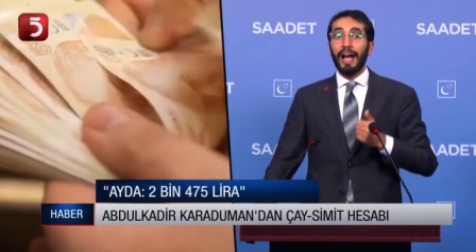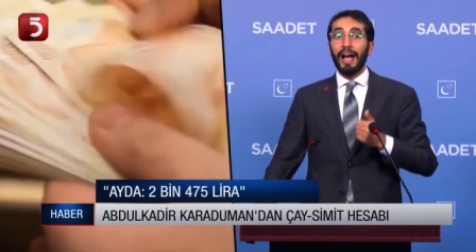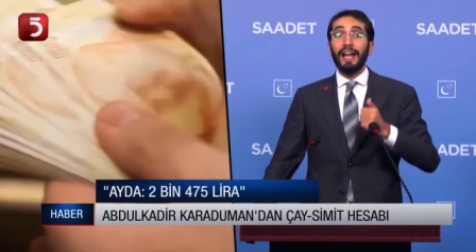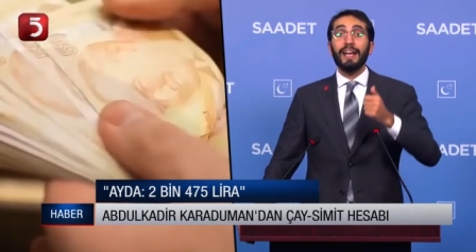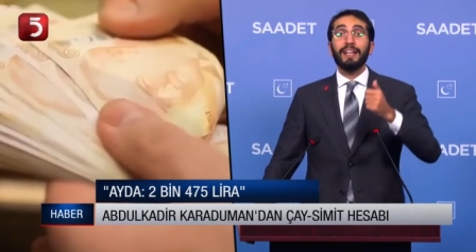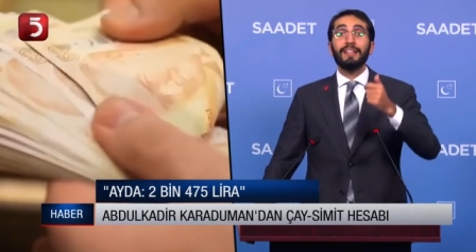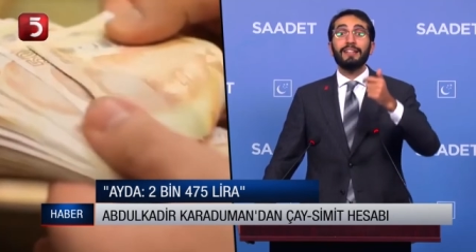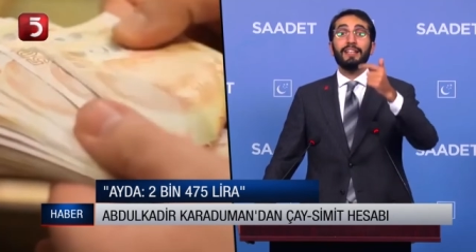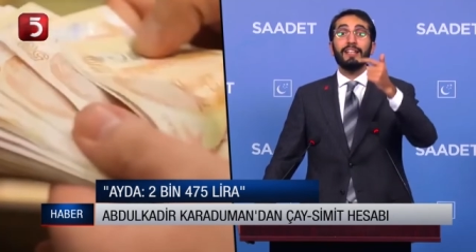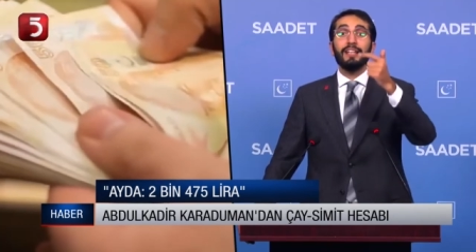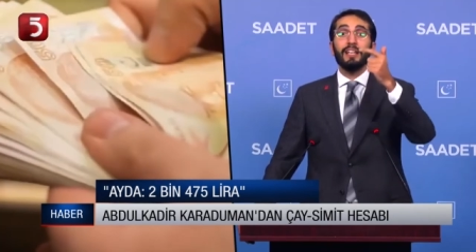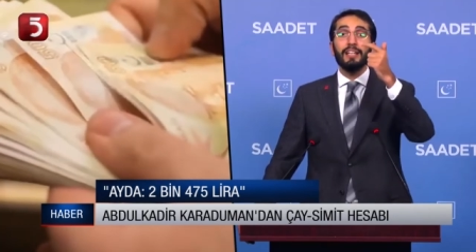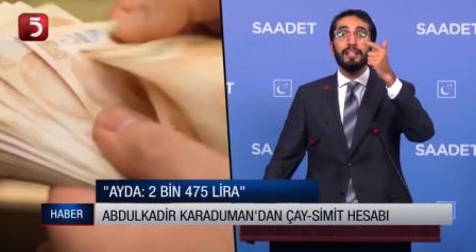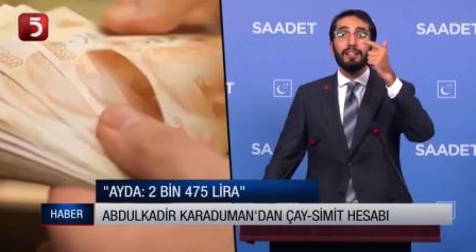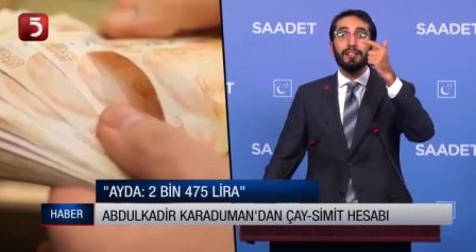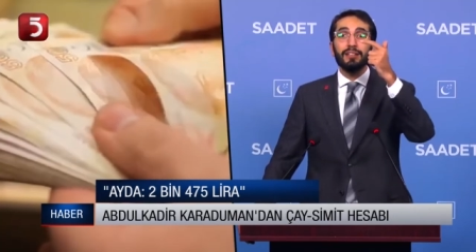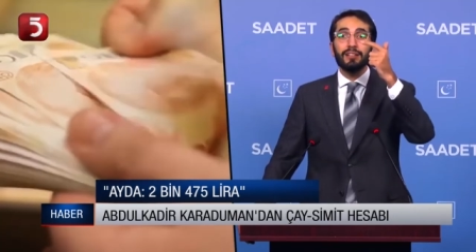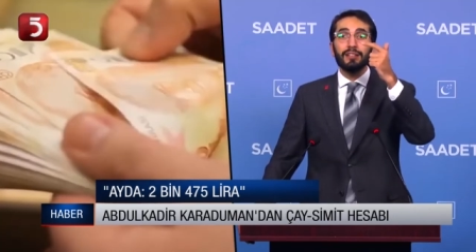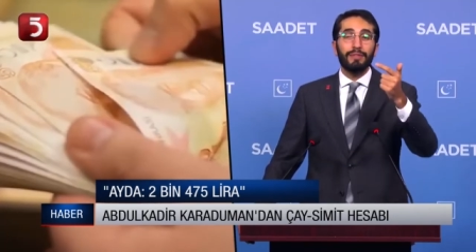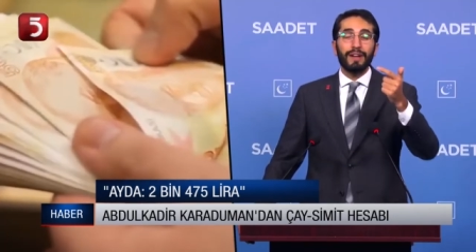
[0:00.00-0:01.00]

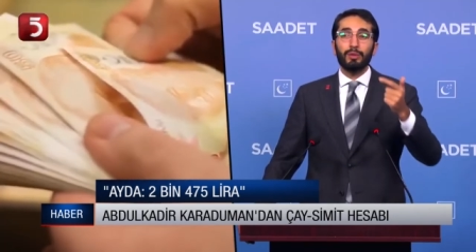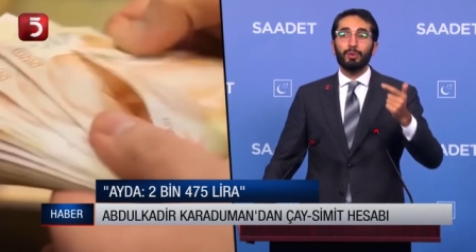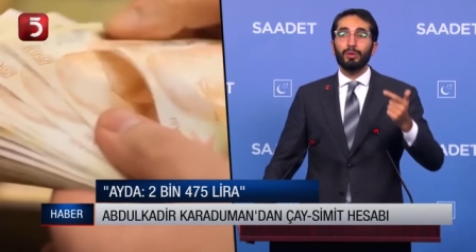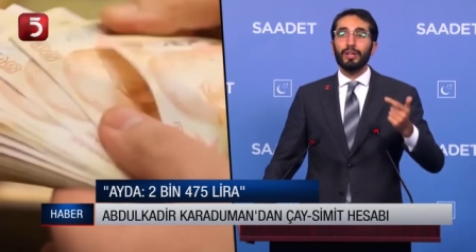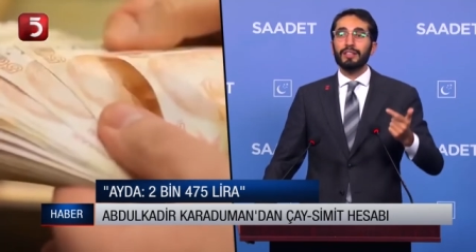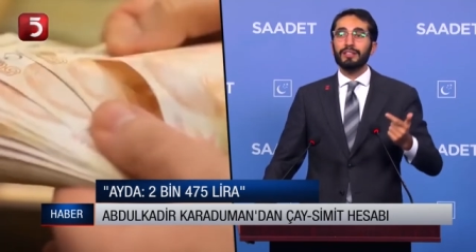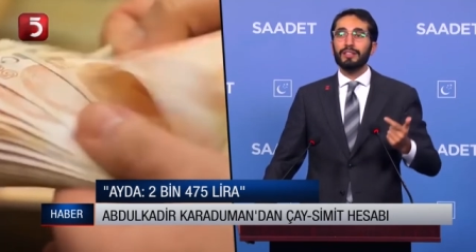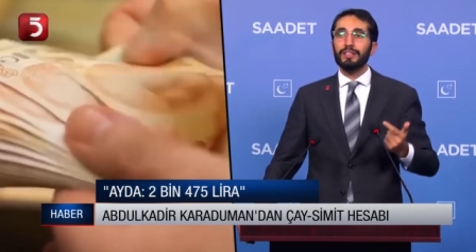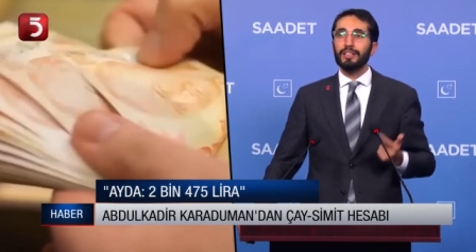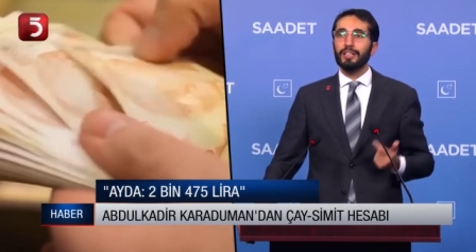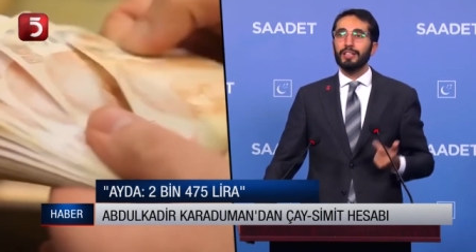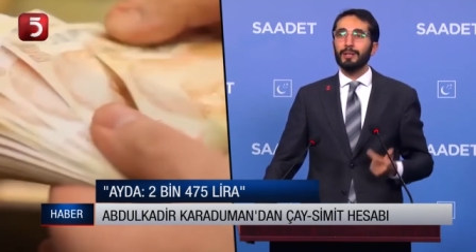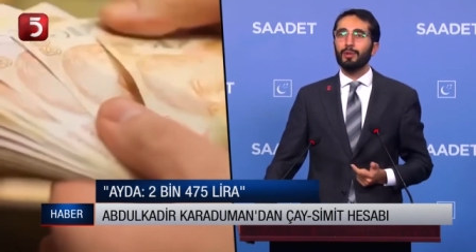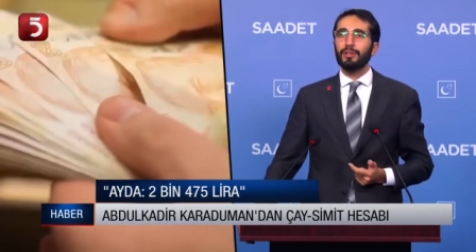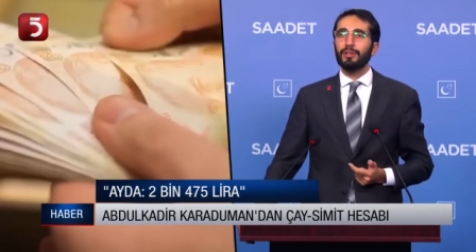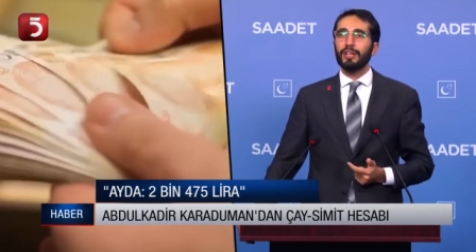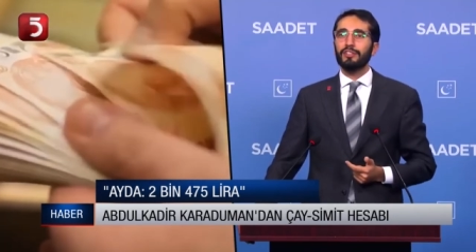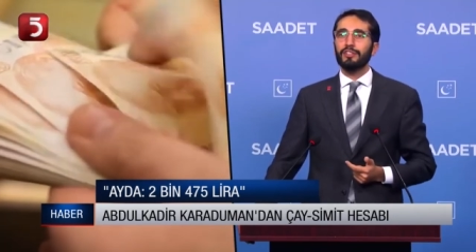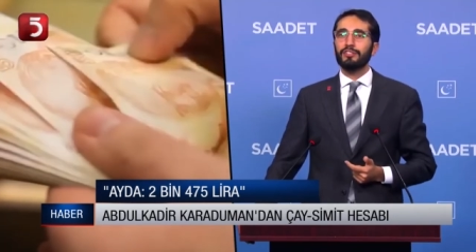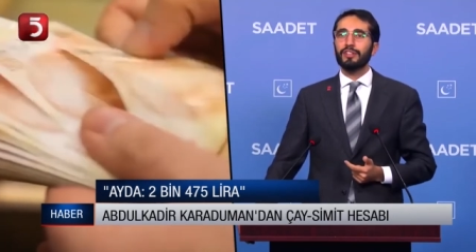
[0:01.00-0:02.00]
Elektriğin faturasını kim
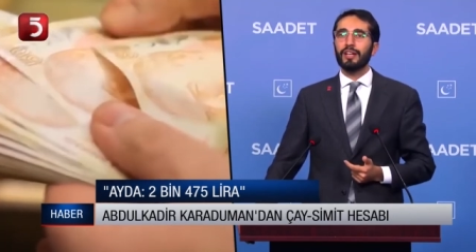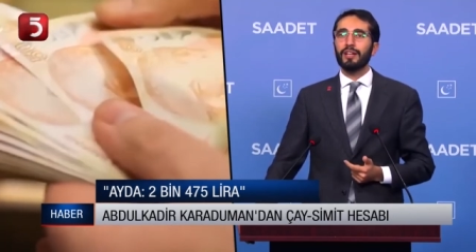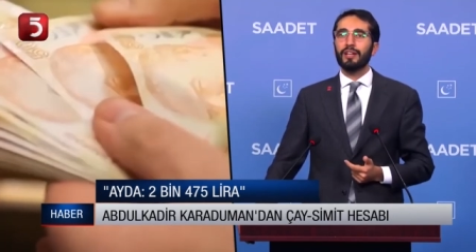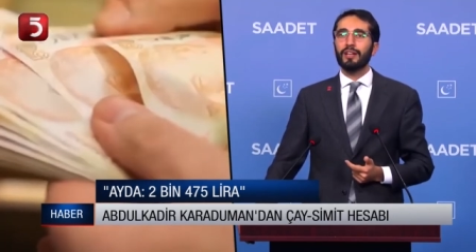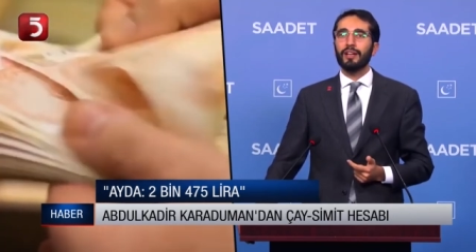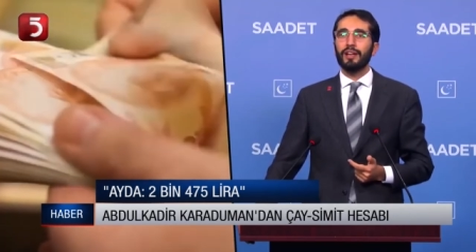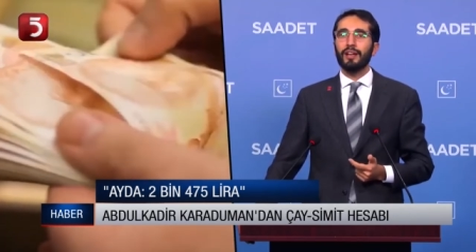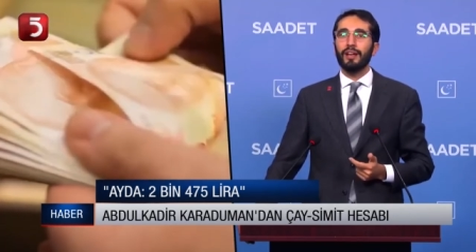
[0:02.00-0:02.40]
ödeyecek?